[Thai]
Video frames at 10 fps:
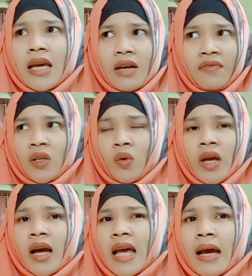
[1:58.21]
อย่าฝึกตัวเอ
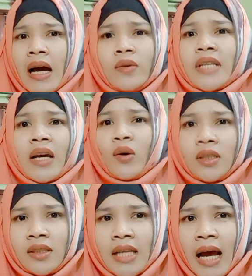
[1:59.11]
งให้เข้าใจคน
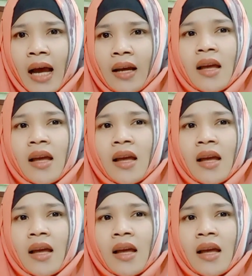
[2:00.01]
อื่นยาก